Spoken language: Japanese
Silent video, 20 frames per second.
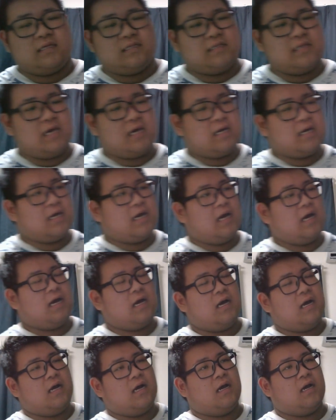なん
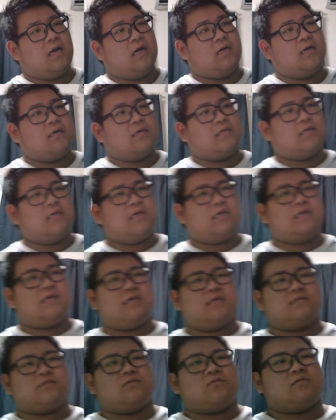か、
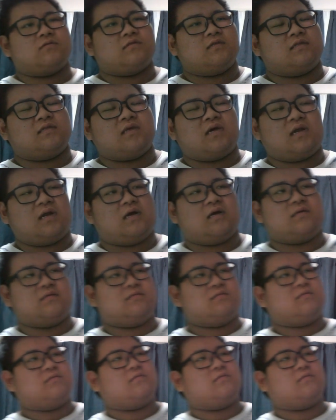毛剃ってたら、